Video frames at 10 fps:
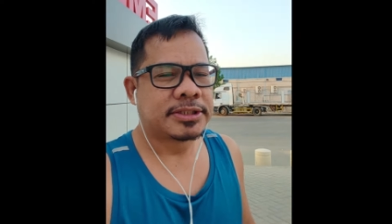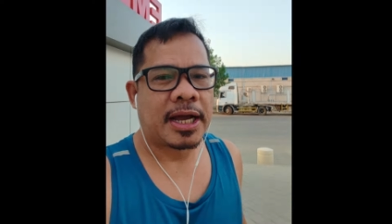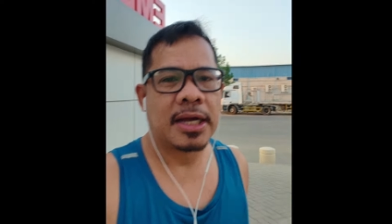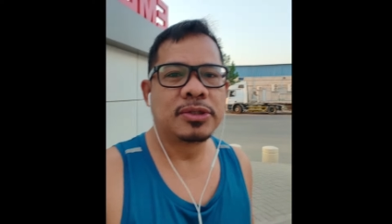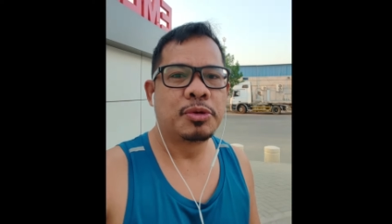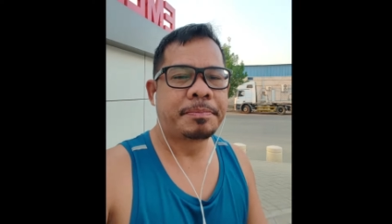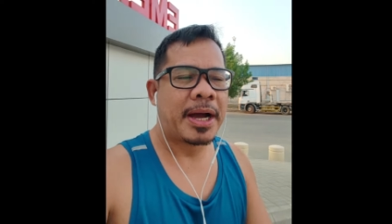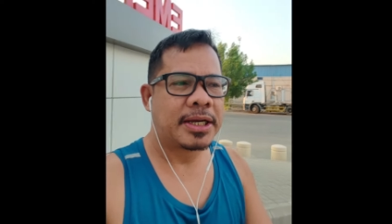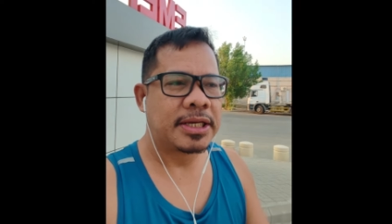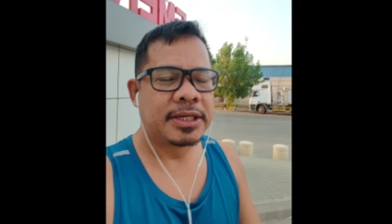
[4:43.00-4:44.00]
Saka nyo
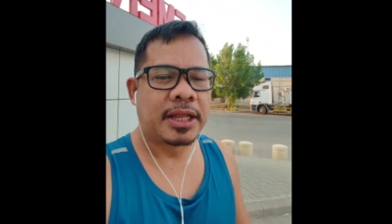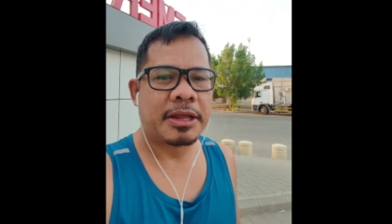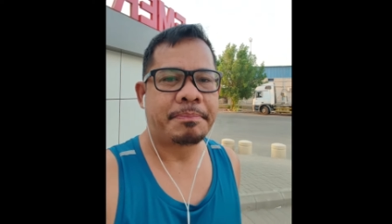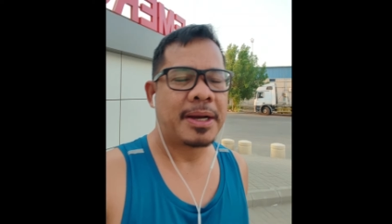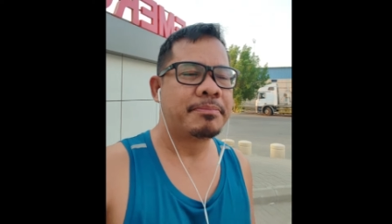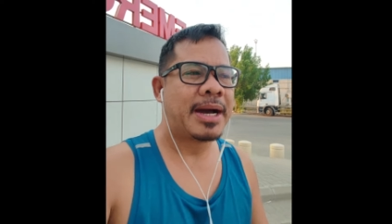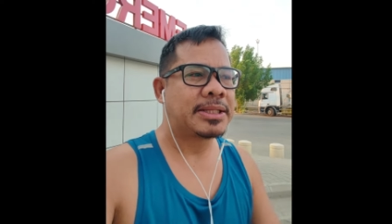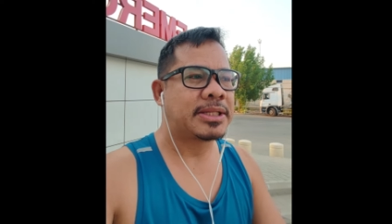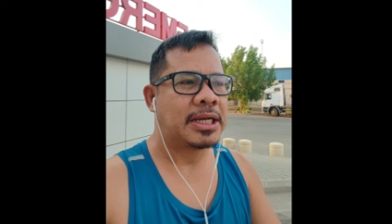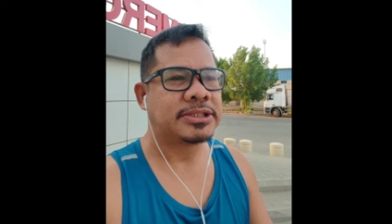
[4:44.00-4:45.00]
pang i-grip ang
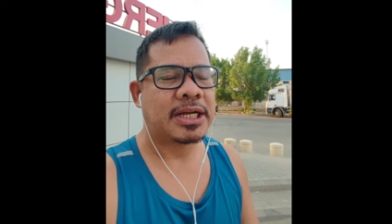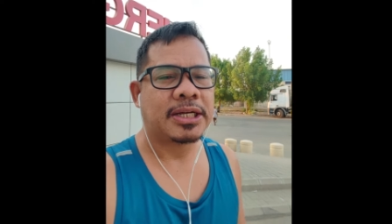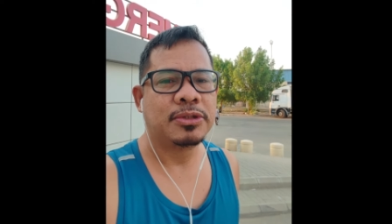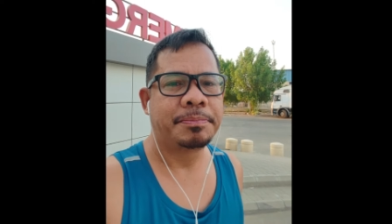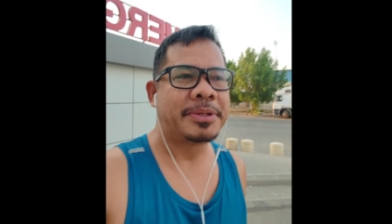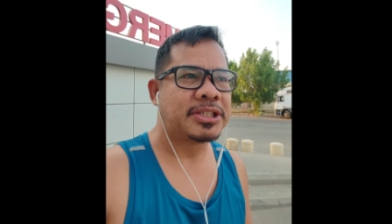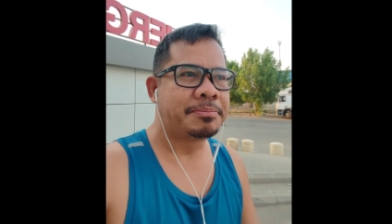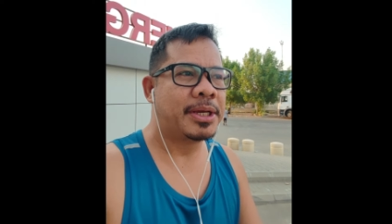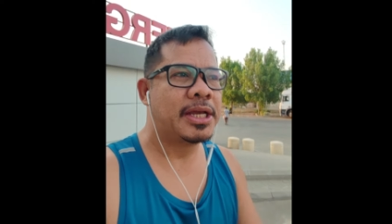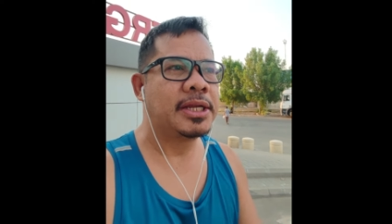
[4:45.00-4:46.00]
bata, saka nyo pa
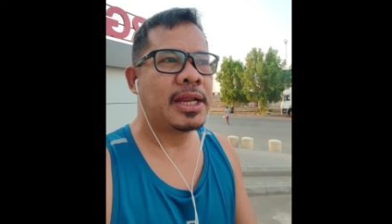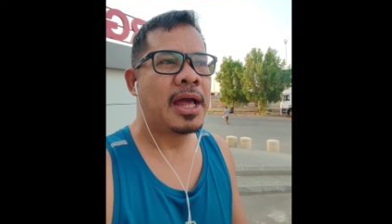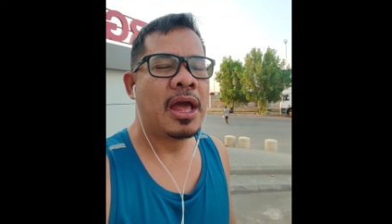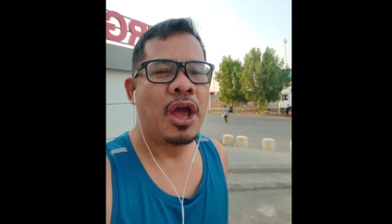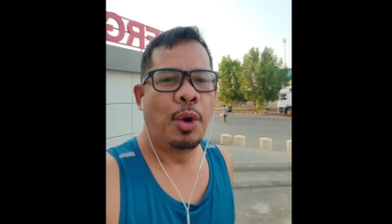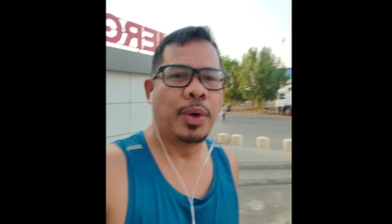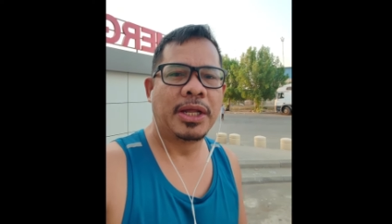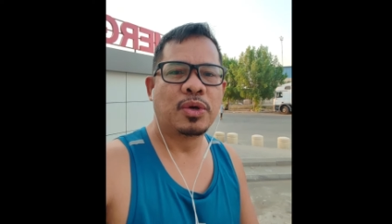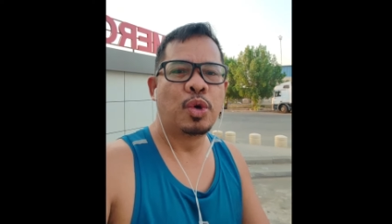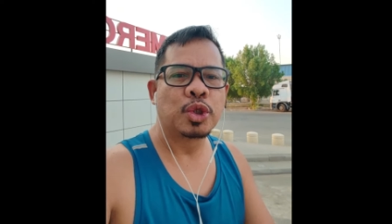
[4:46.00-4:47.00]
sabihin na
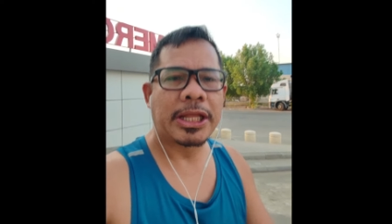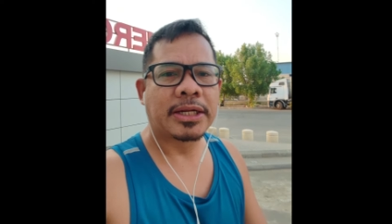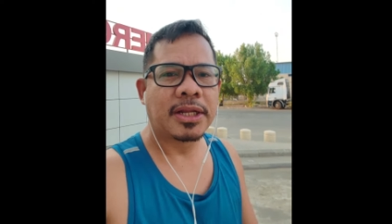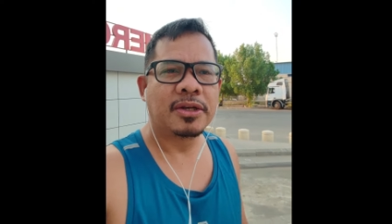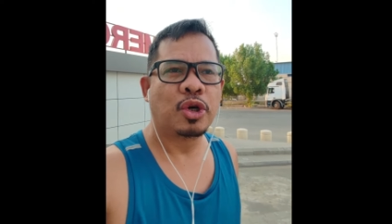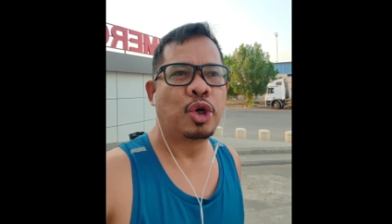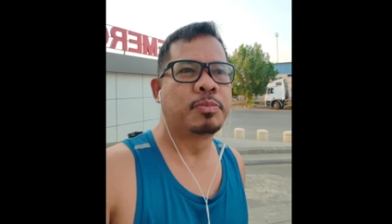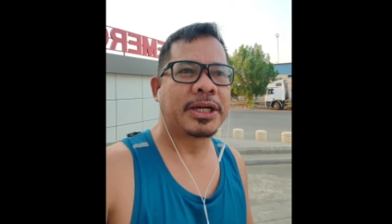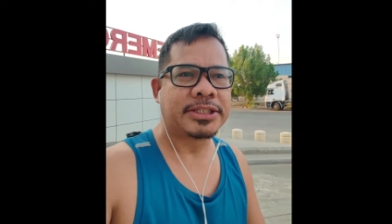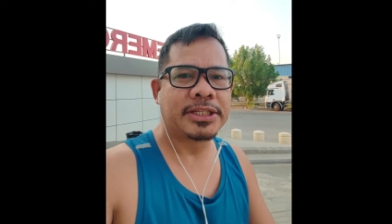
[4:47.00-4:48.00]
Walang utang na
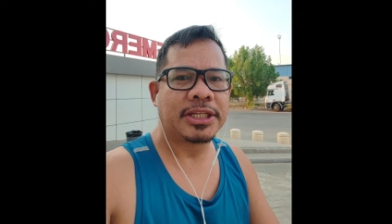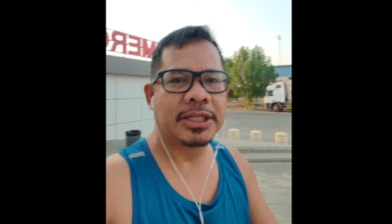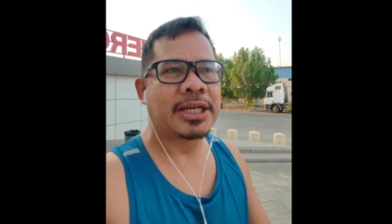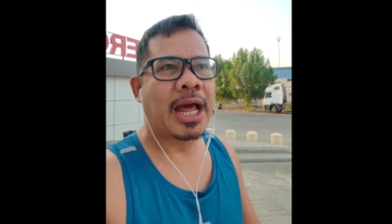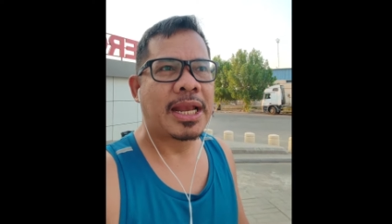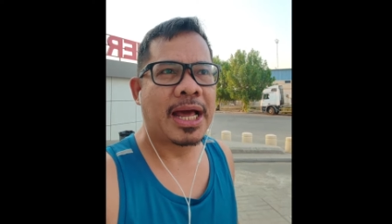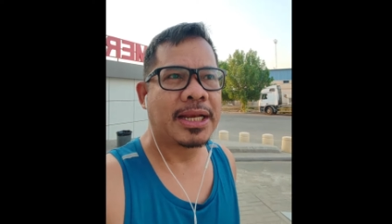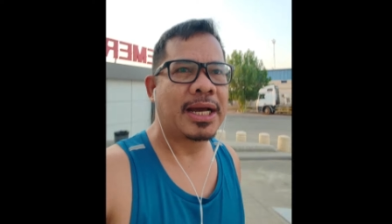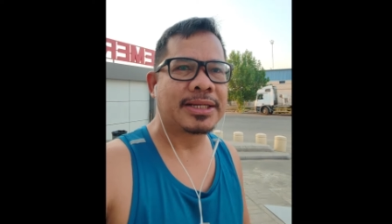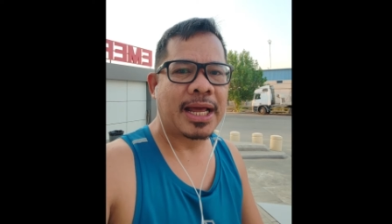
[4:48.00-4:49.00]
loob kasi hindi na
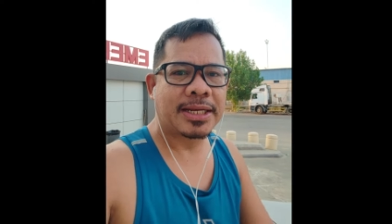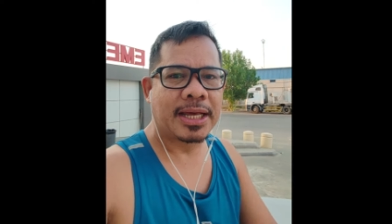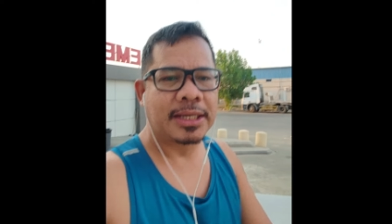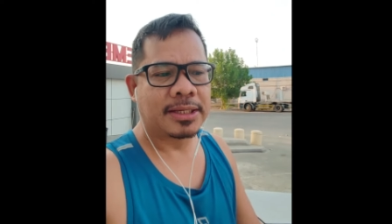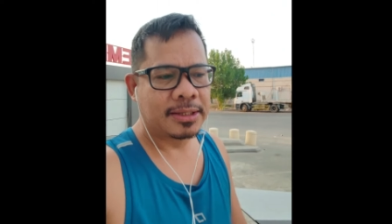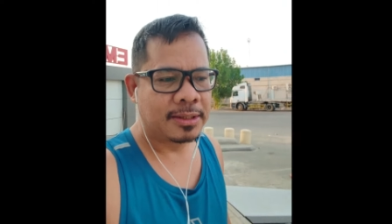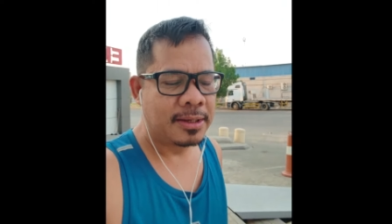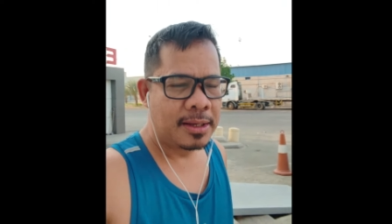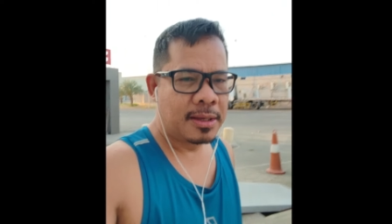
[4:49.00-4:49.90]
naalala ang nanay.